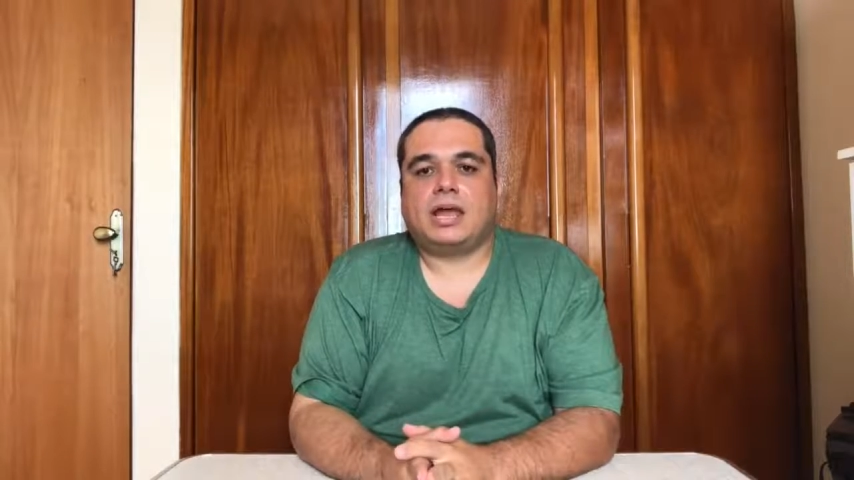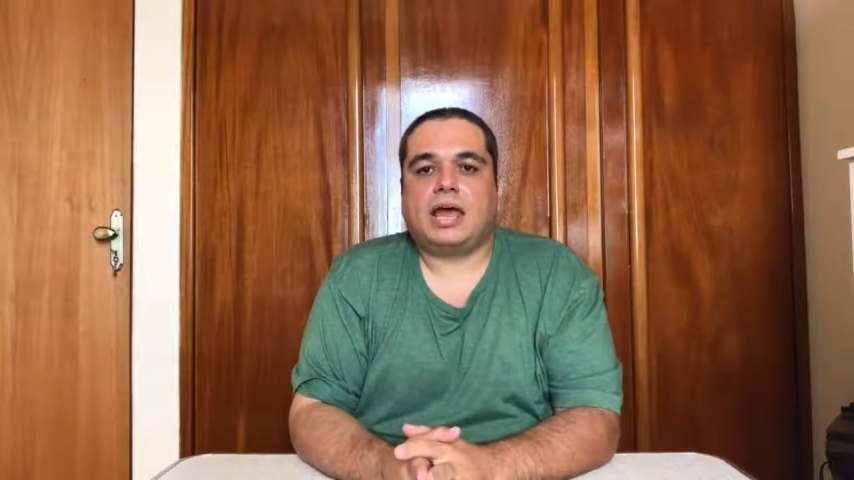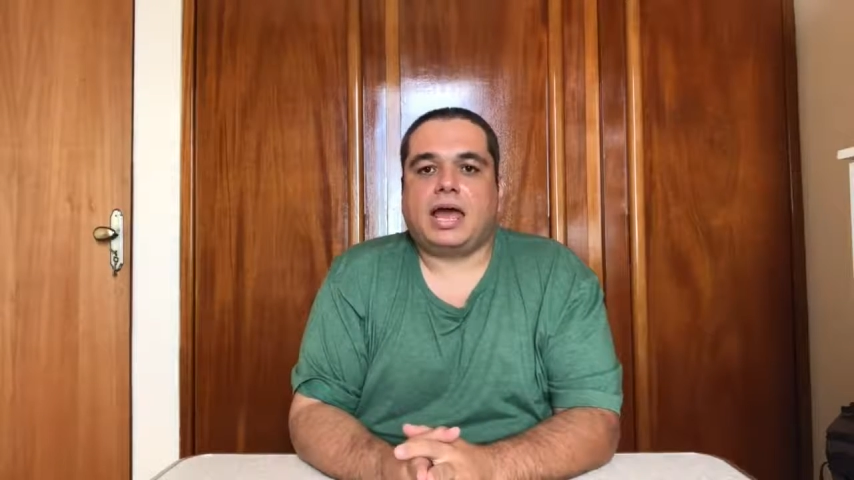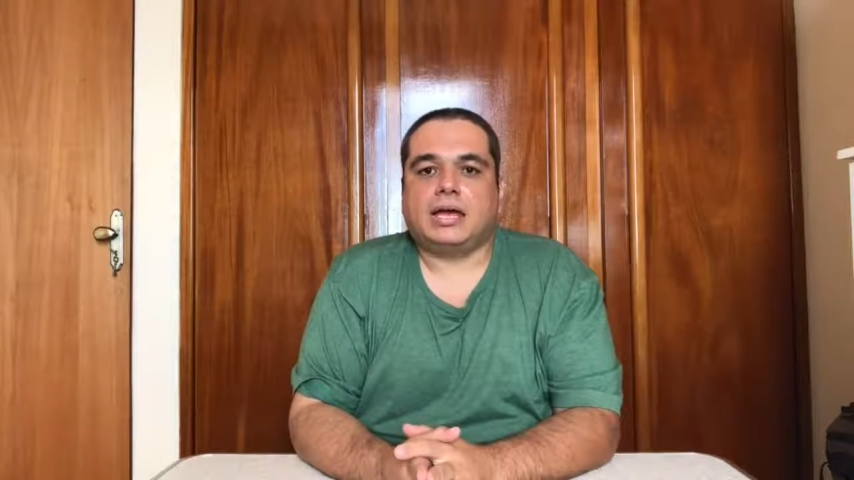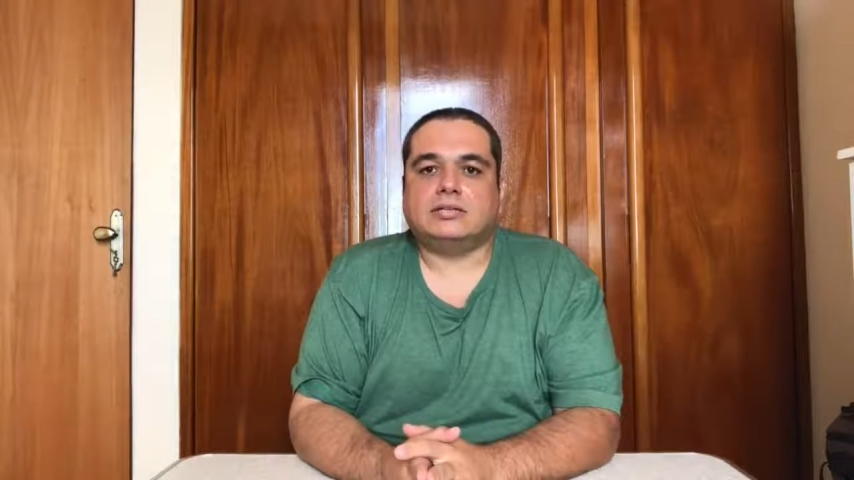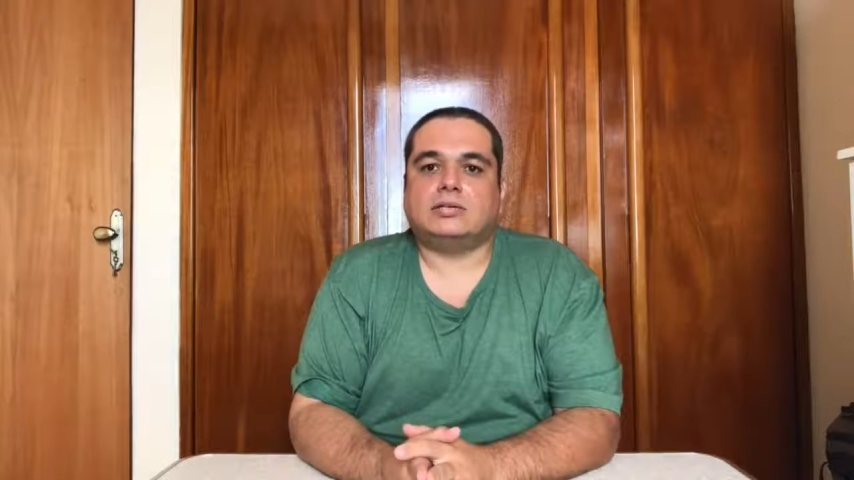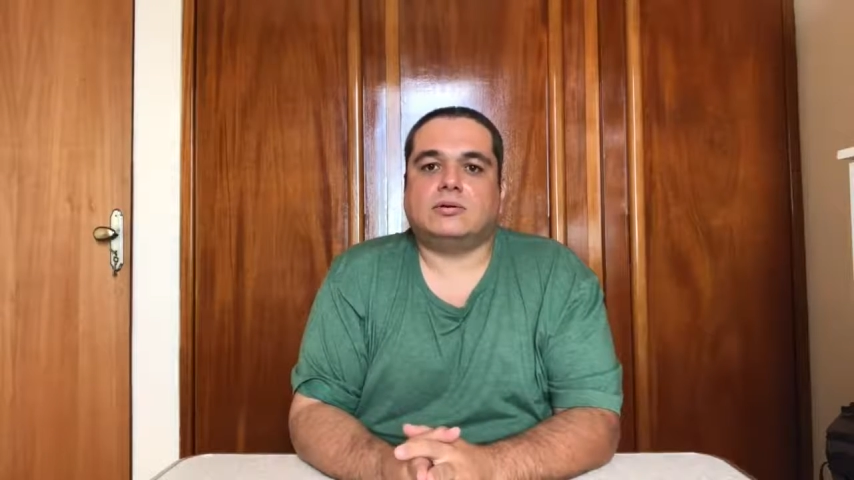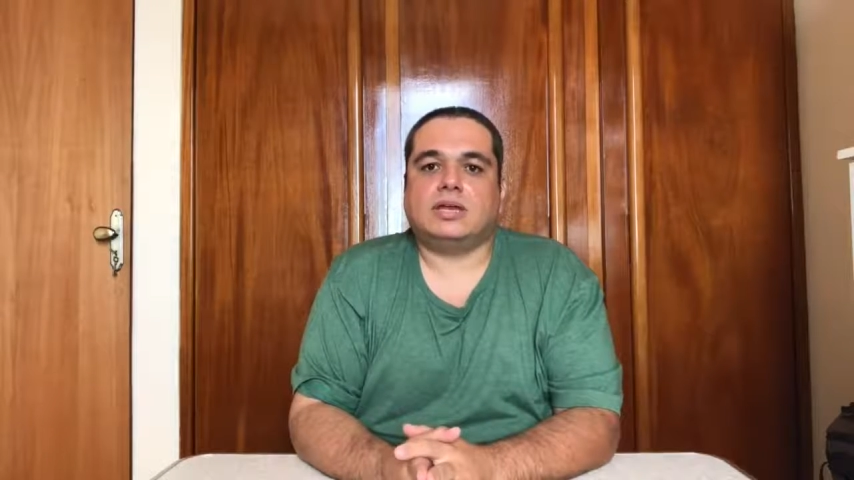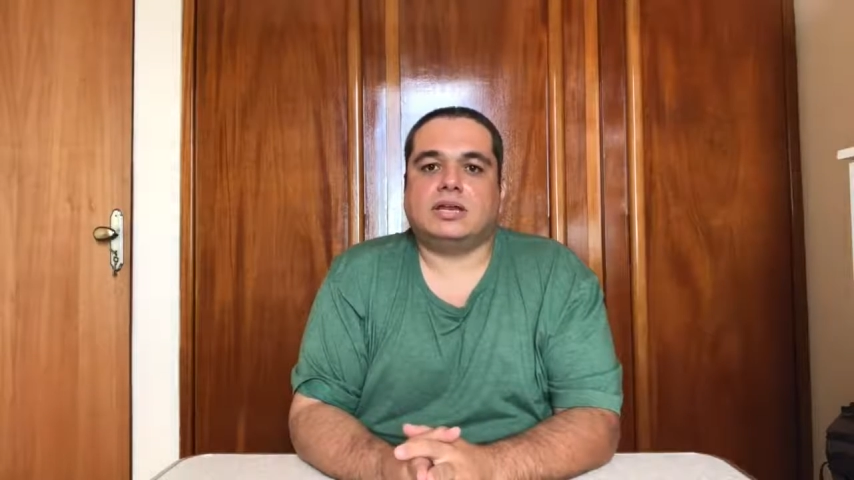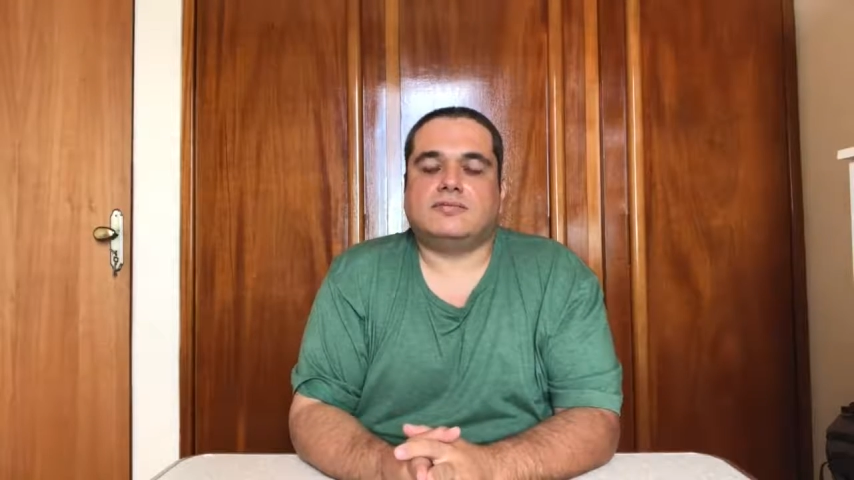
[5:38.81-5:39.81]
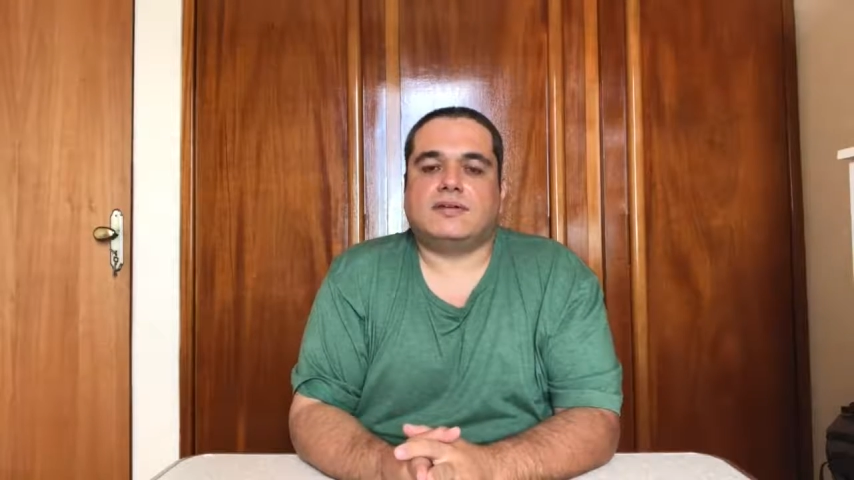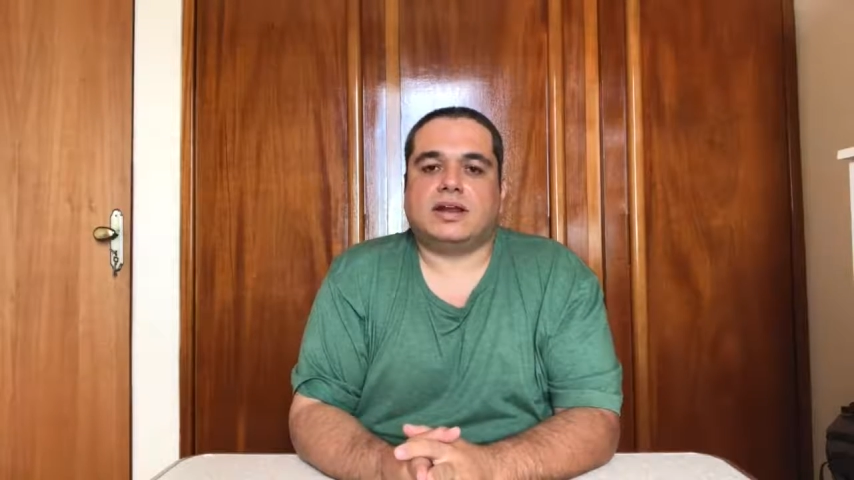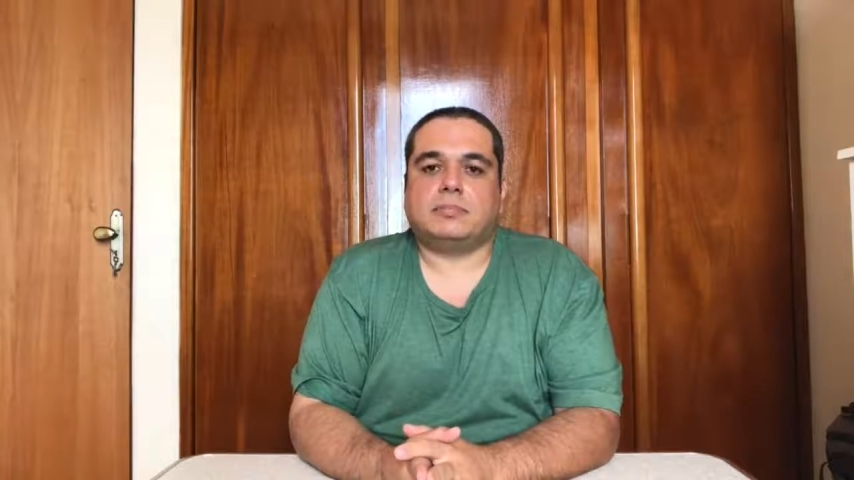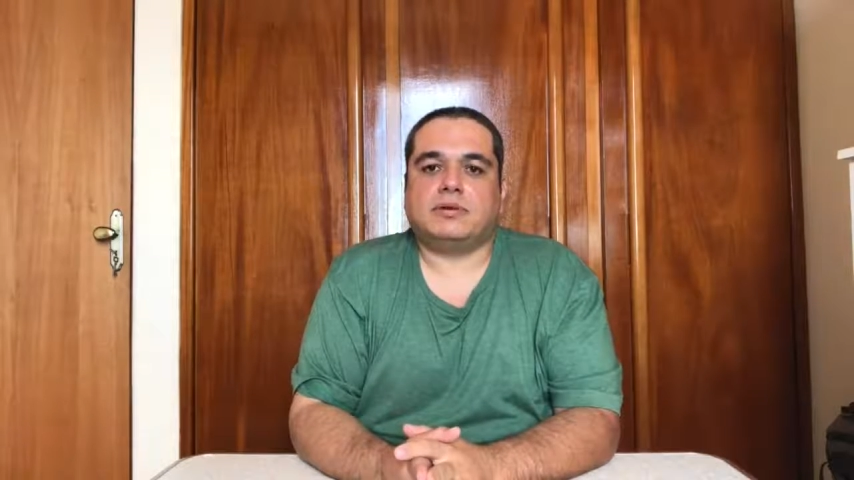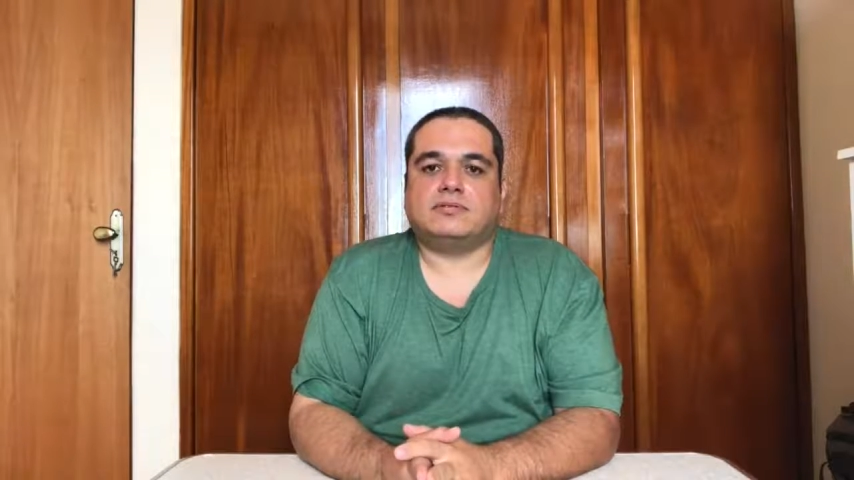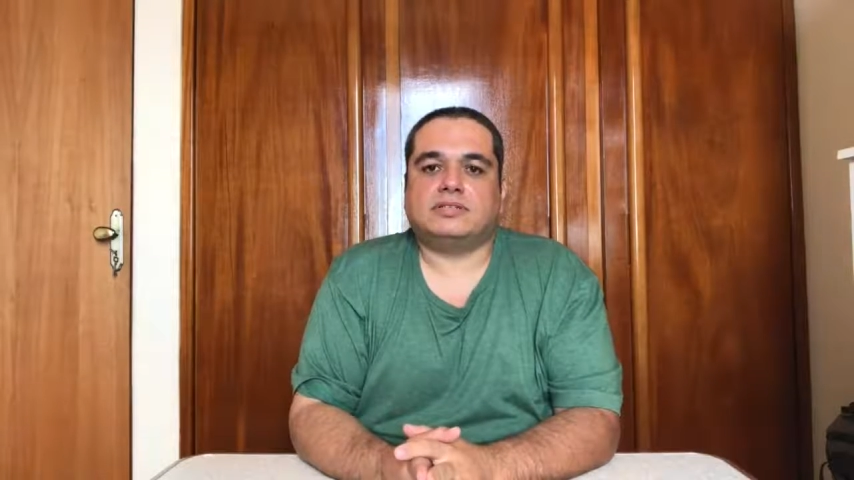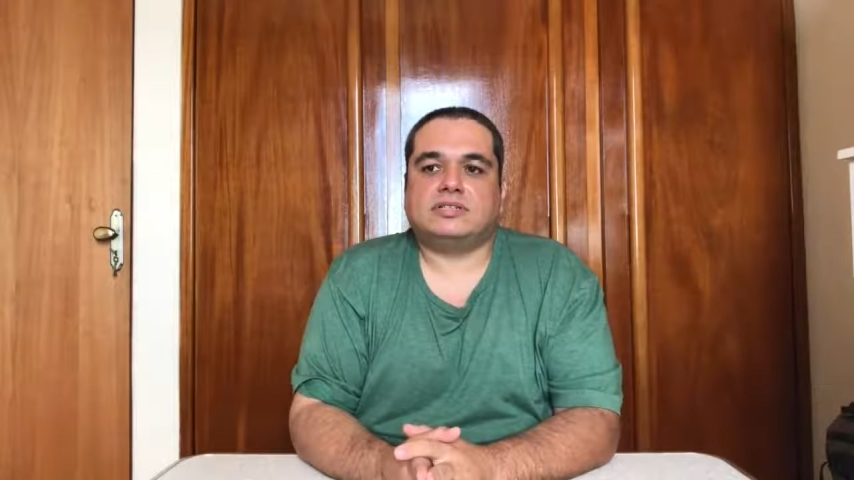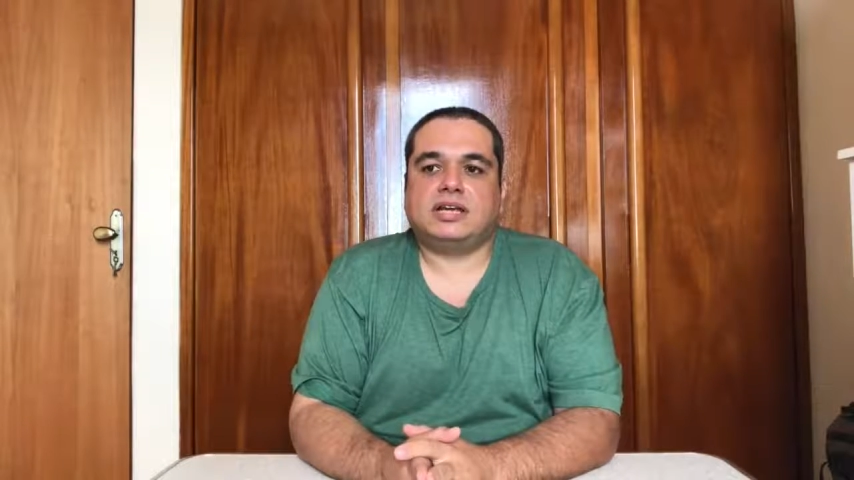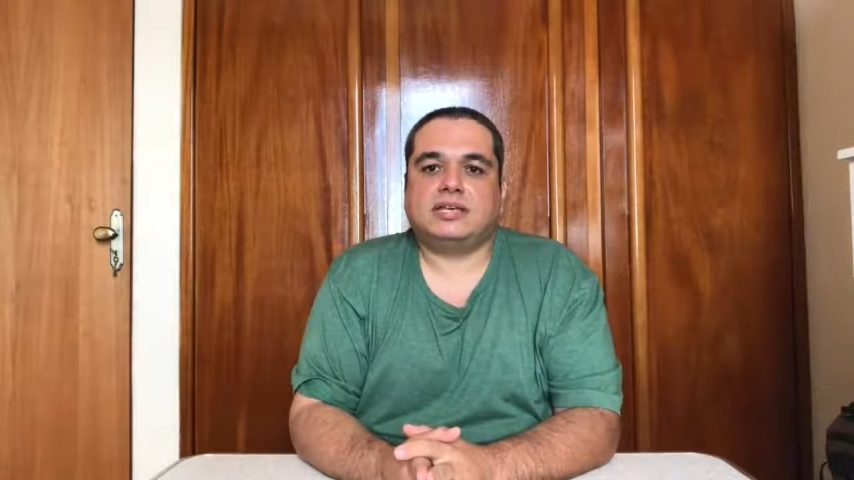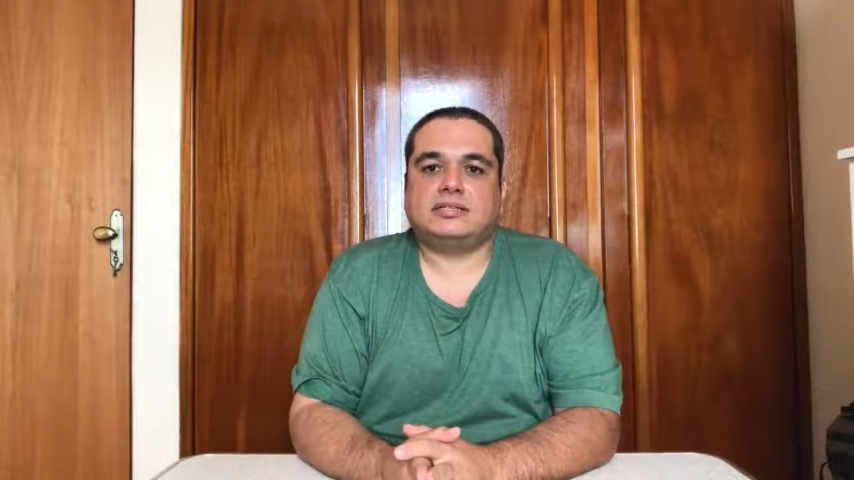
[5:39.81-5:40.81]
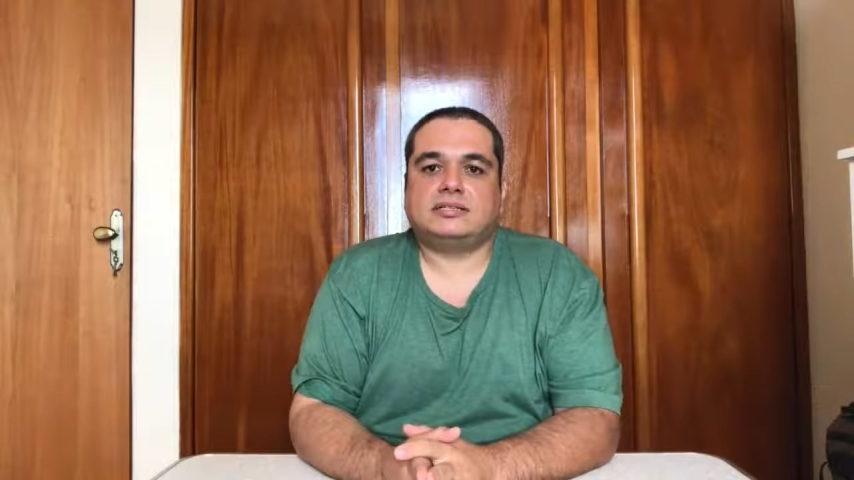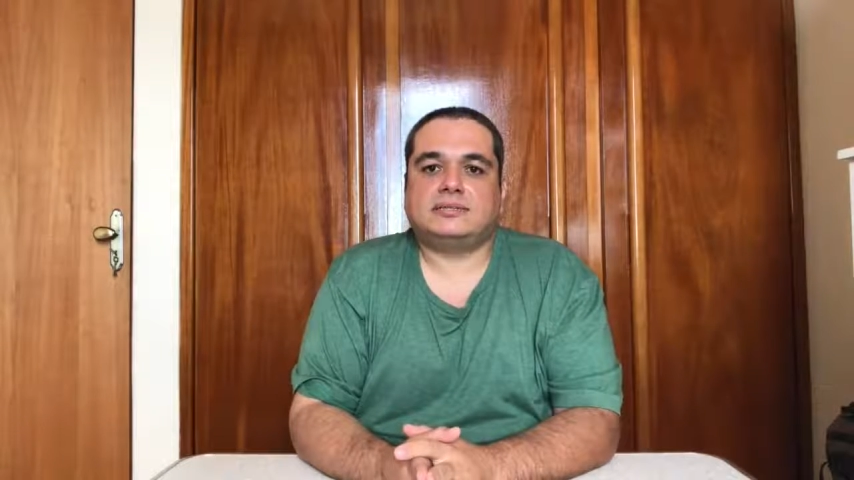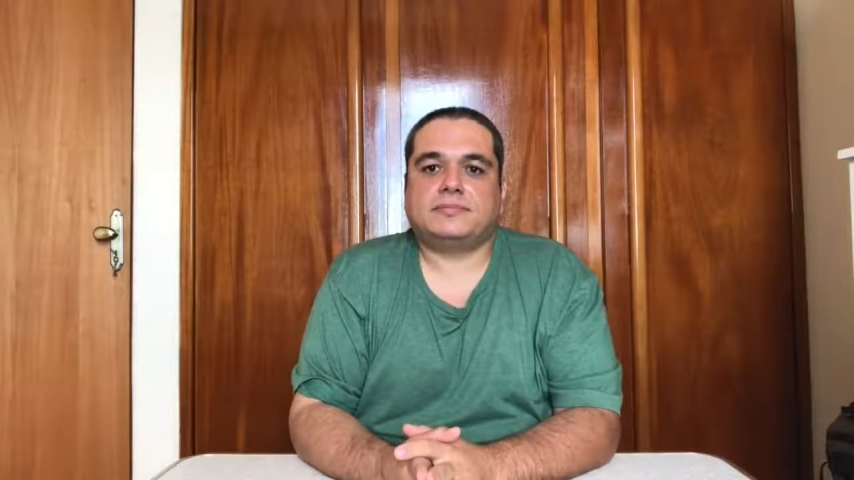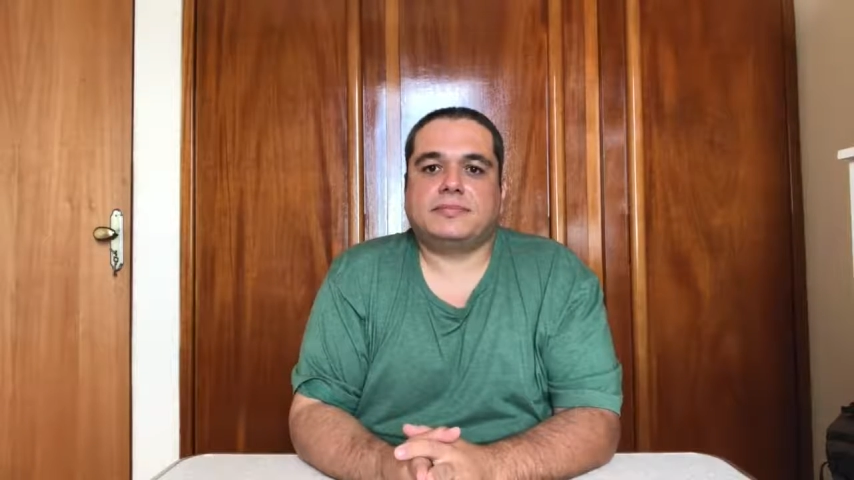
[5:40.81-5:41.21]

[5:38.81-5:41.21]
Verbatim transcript: É isso que eu queria falar para vocês.